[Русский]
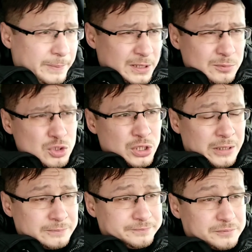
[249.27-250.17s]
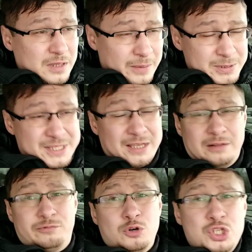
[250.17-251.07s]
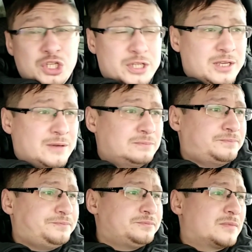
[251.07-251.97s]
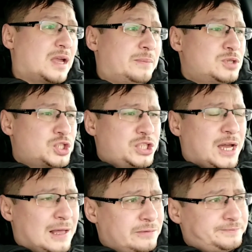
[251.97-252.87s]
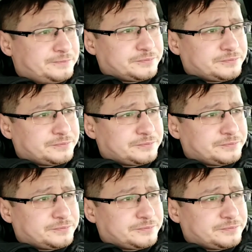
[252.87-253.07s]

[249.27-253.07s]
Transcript: Потому что я бы стоял в очереди, я бы ждал.